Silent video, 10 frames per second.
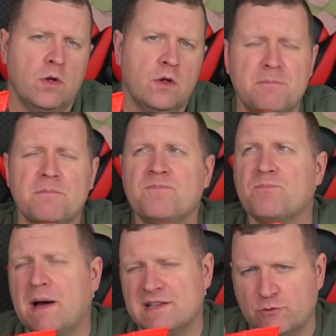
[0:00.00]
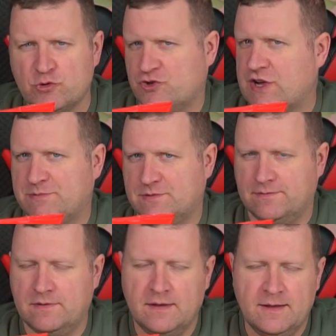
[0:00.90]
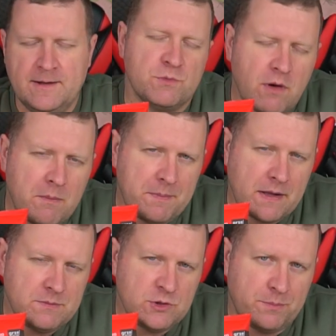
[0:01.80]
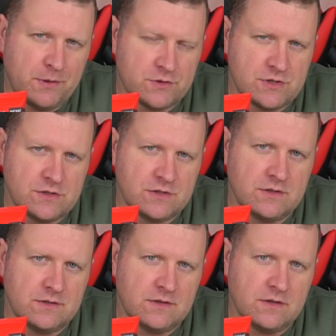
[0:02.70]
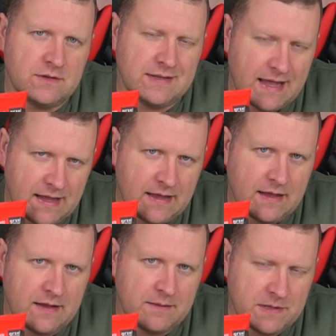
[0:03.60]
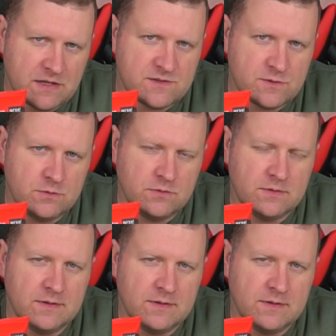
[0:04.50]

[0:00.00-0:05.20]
Mam bardzo dużo żabsów. Czy mogłaby Pani mi to podgrzać y, na miejscu?